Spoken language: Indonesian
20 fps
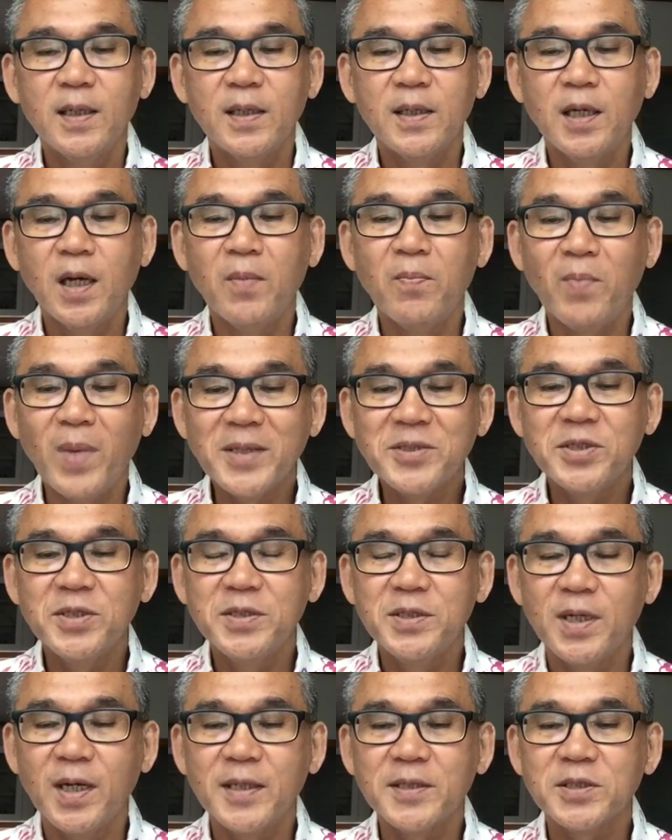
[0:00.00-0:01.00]
ia masih
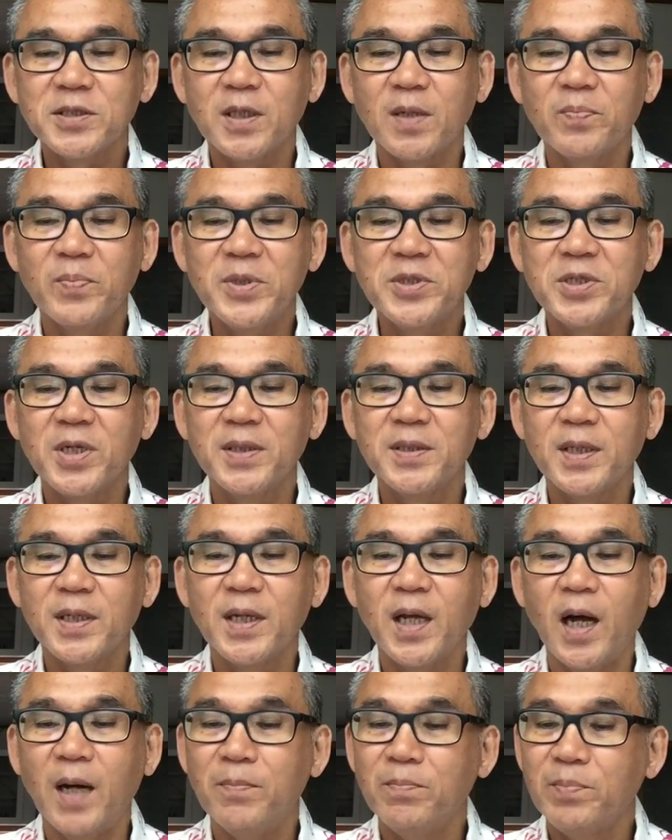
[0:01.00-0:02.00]
jelas terpisah
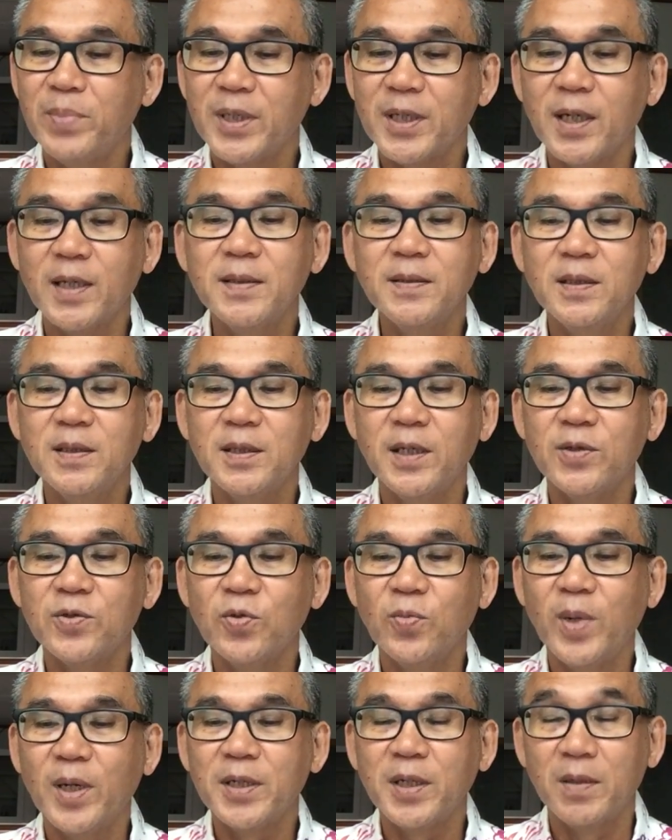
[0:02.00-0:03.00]
dari Ampenan,
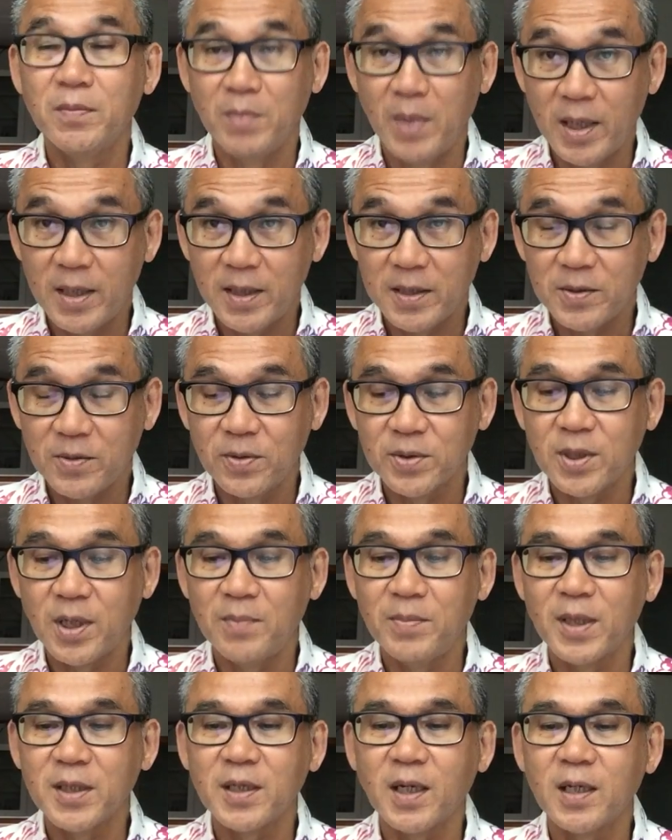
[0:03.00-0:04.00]
yaitu bagian barat
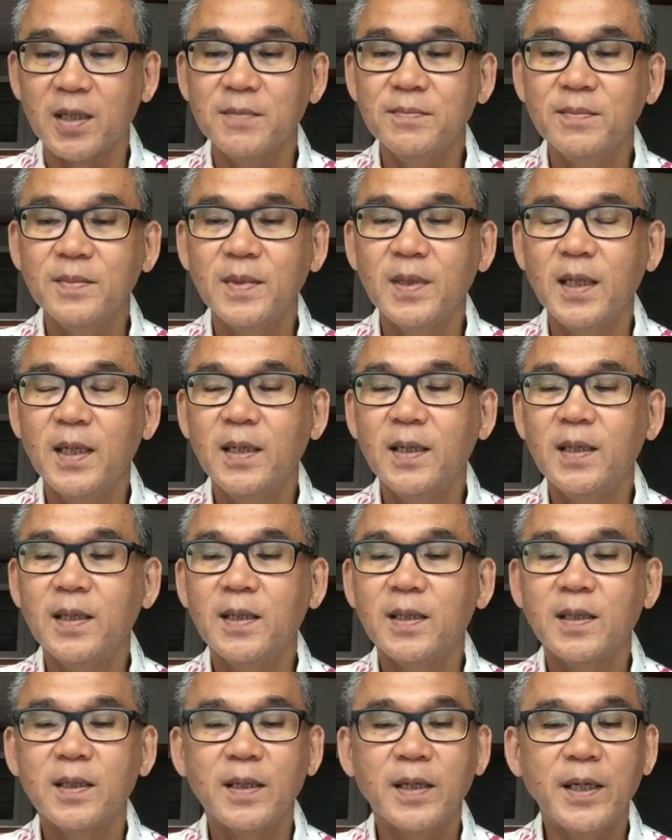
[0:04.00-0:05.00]
kota Mataram,
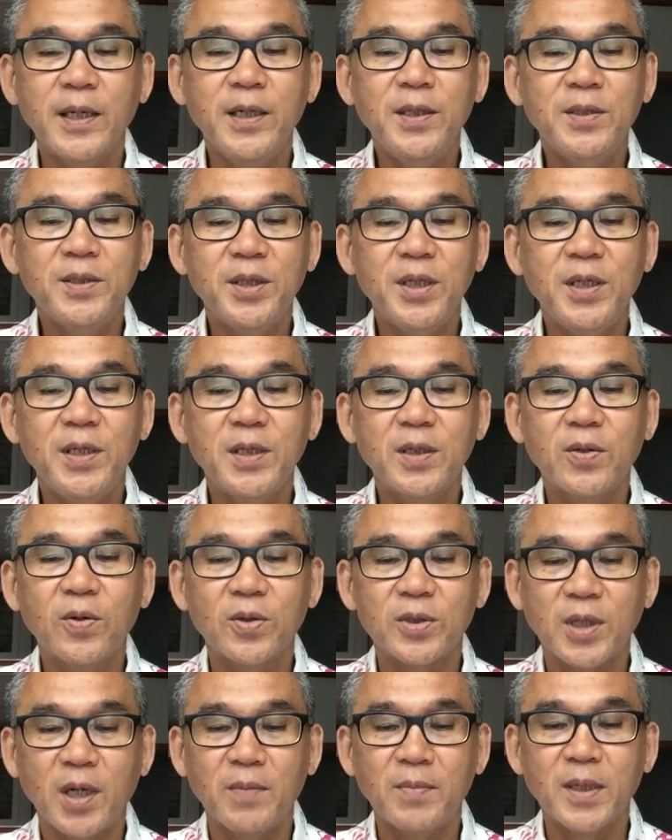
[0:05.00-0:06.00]
inti
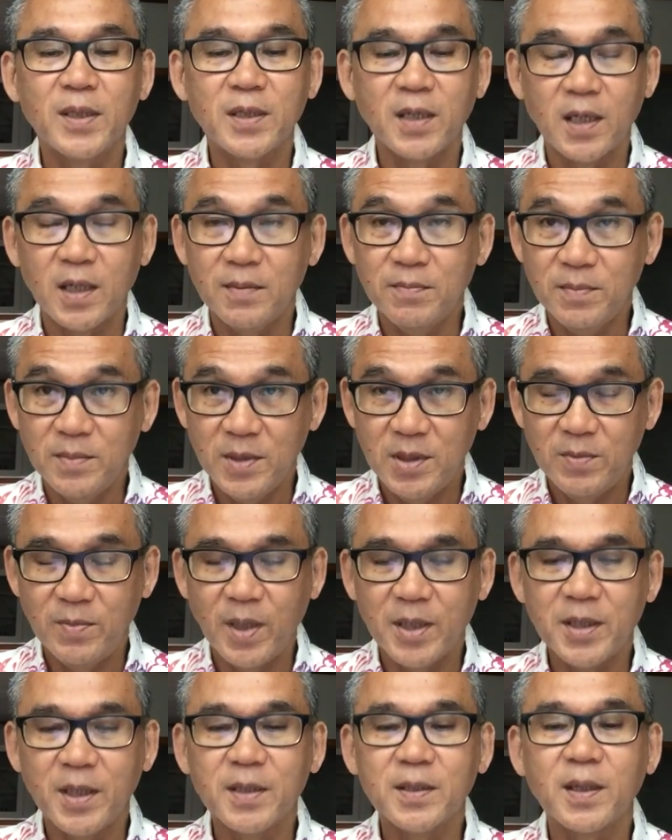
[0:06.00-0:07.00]
kota Mataram di
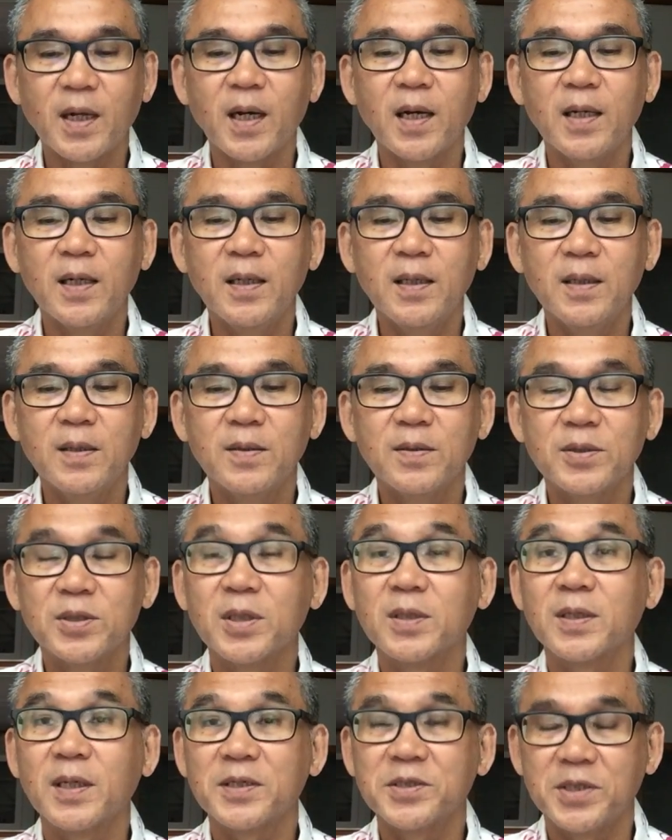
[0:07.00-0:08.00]
bagian tengah,
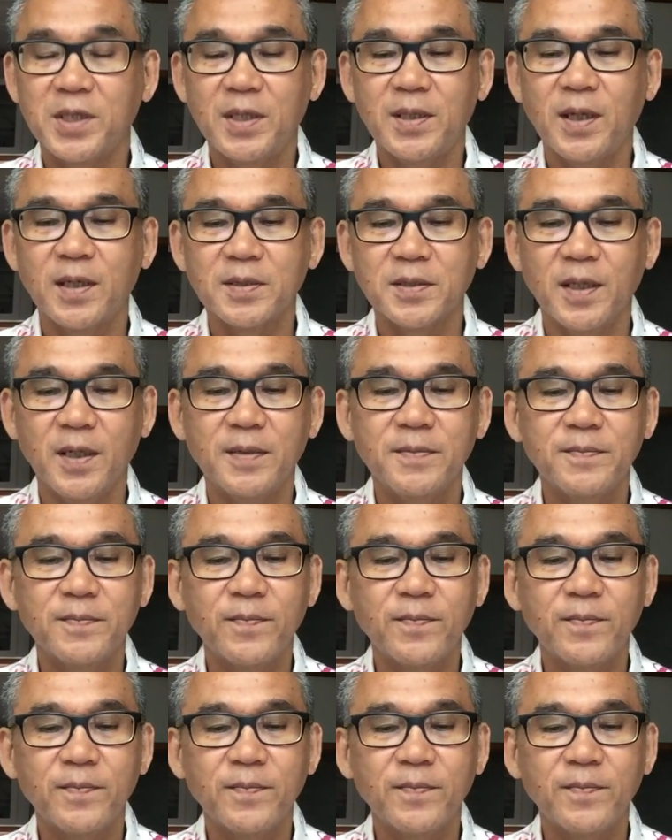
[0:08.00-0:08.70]
serta sekitarnya.